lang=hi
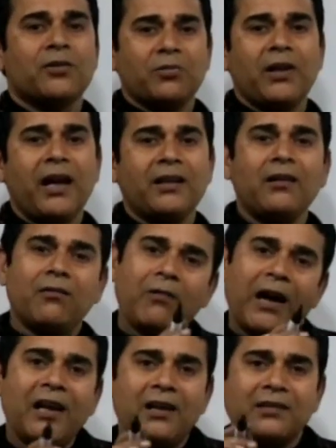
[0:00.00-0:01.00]
सुना है ना
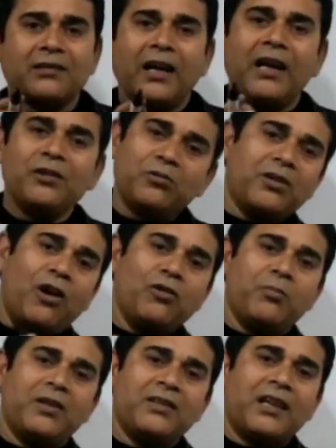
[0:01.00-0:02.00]
वाई लगता है तो
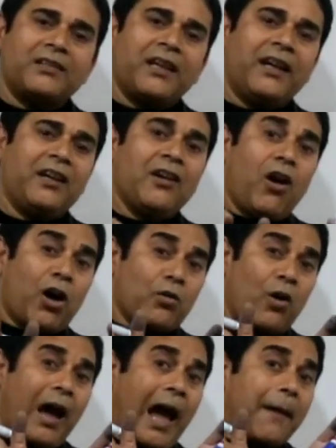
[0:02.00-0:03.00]
नाउन बन जाता है और
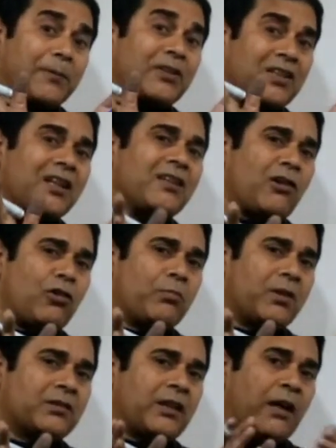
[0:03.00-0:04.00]
वो एब्स्ट्रिक्ट नाउन
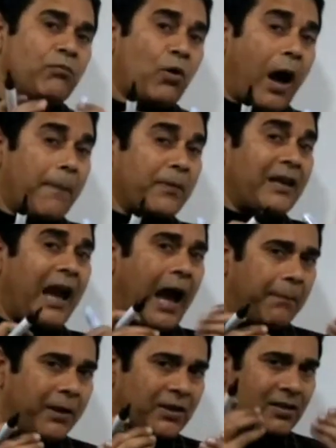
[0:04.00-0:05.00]
बनता है वो आपकी
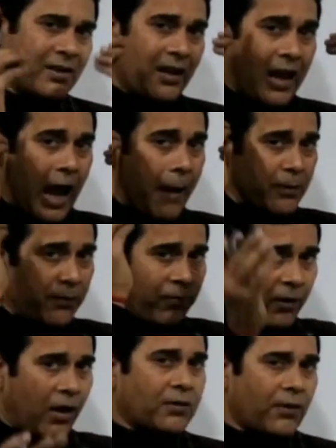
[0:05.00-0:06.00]
हैबिट आपकी
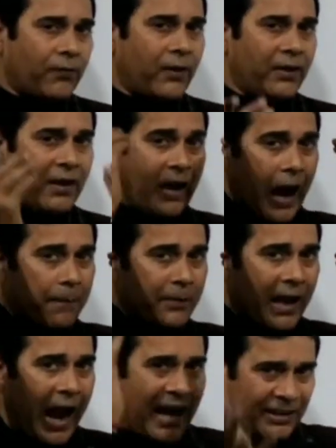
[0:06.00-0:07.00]
फिलॉसफी
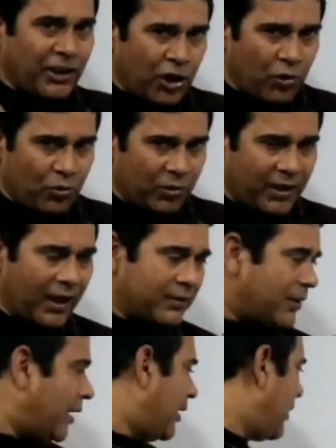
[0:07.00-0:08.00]
आपके एटीट्यूड को
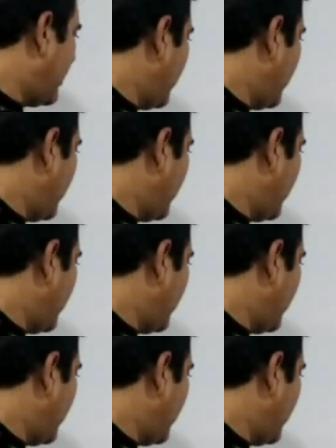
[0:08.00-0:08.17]
दिखाता है